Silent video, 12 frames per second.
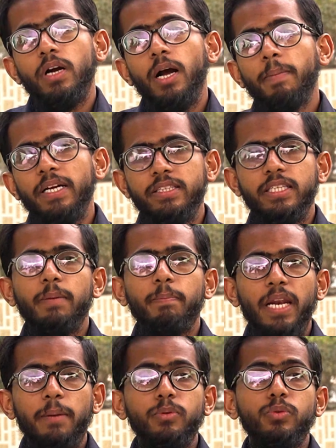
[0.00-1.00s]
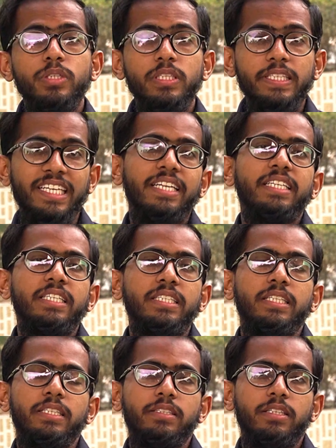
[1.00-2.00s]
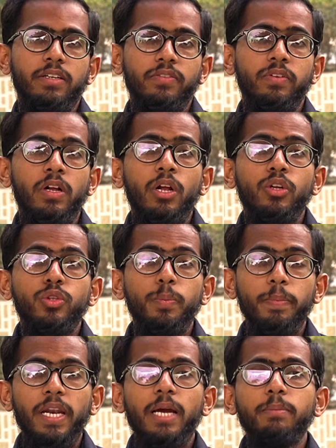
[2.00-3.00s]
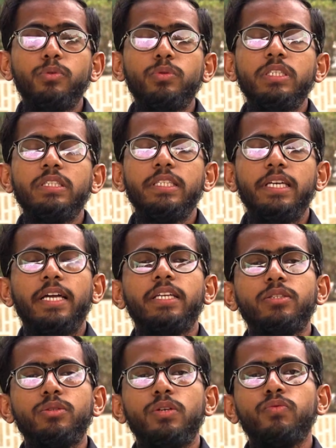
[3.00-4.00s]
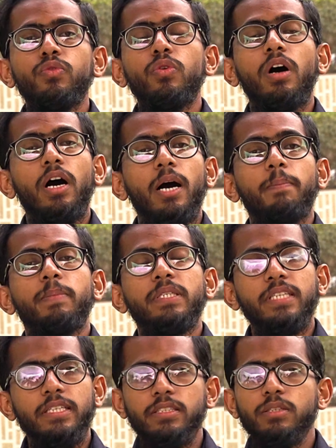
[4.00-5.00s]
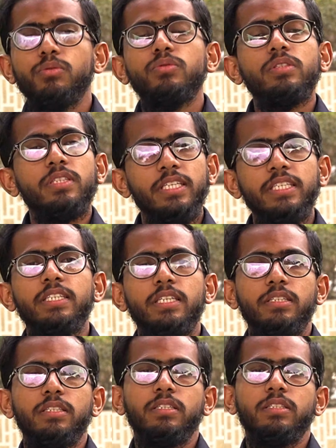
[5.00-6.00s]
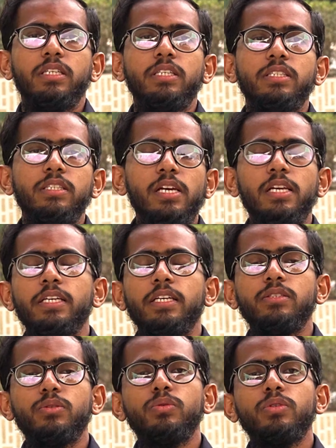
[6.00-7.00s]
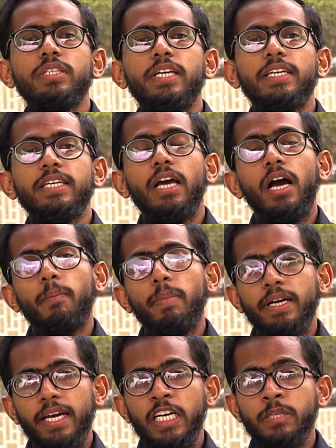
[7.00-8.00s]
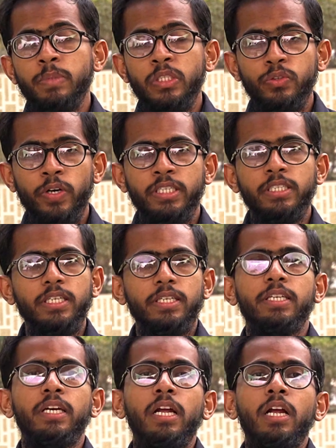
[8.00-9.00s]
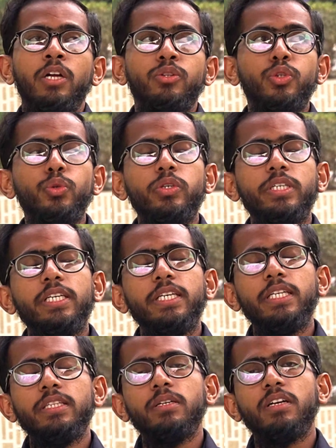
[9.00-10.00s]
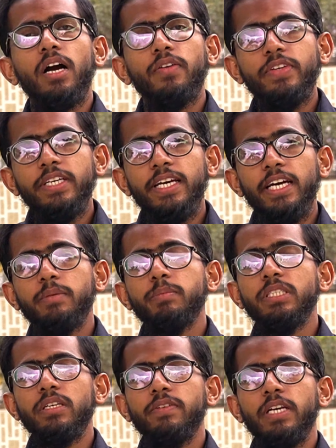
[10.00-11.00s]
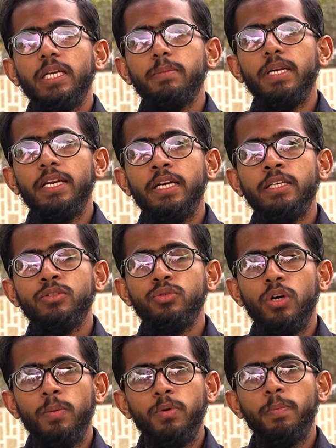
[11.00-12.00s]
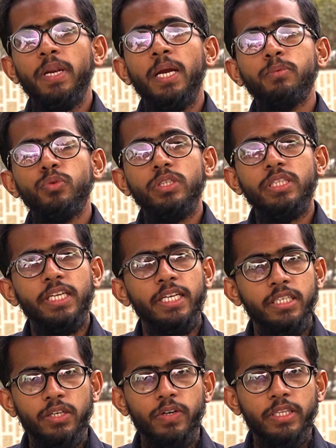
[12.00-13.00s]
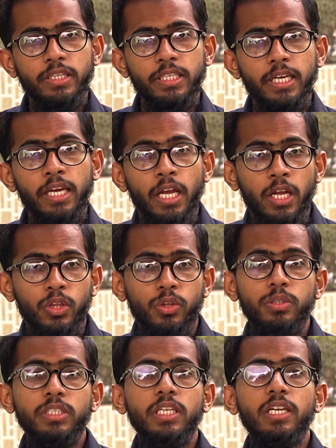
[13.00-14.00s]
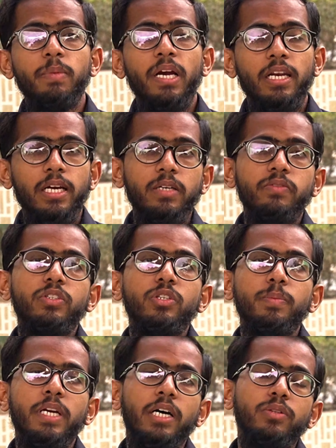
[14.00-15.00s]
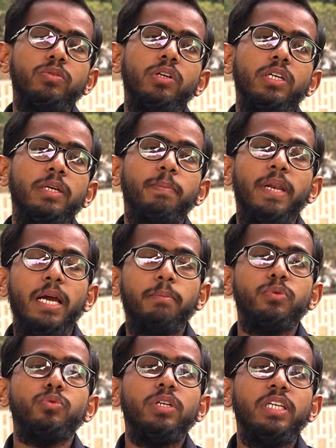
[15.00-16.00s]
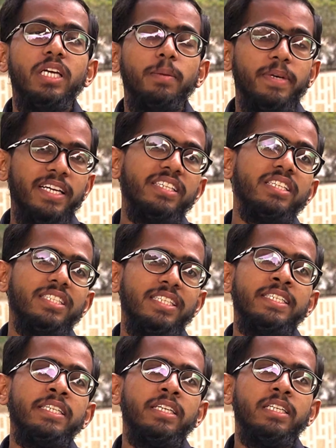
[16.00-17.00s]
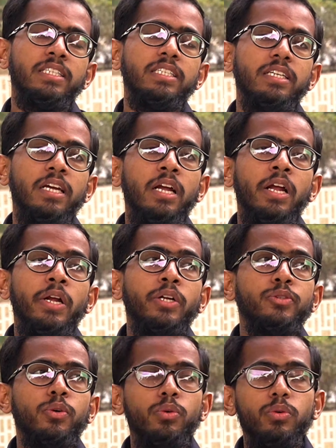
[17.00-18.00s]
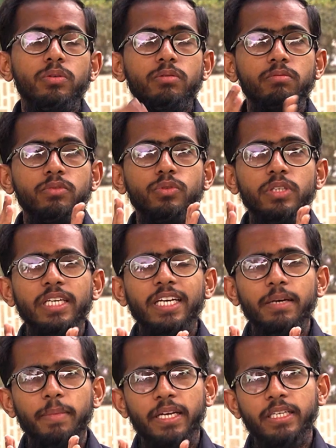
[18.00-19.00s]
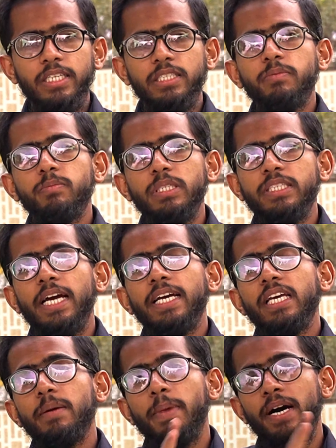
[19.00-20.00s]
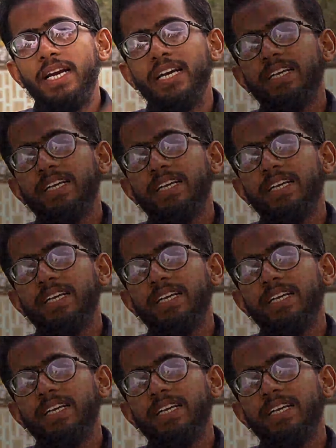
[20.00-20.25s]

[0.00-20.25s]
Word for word: अब आते हैं प्लेब टू की तैयारी की तरफ तो प्लेब टू की तैयारी जो है वो आप नहीं कर सकते इसके लिए ज़रूरी है कि आप अकेडमी ज्वाइन करें तो यूके के अंदर काफ़ी अकेडमीज अवेलेबल हैं जो आपको फ्लैप टू की तैयारी करवाती हैं तो इसके लिए मैं अलग वीडियो बना दूंगा कि फ्लैप टू के लिए आप कैसे स्टडी करें ठीक है ना तो क्योंकि मैंने जैसे बताया कि हमारा